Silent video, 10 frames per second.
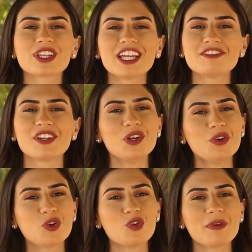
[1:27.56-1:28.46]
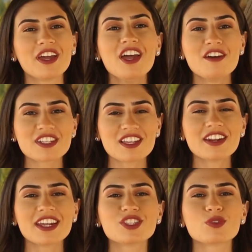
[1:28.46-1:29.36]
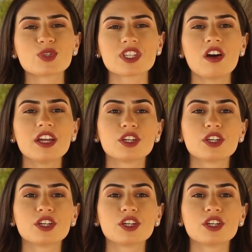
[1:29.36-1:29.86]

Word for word: مختلفة للحكومة فزار رئيس الوزراء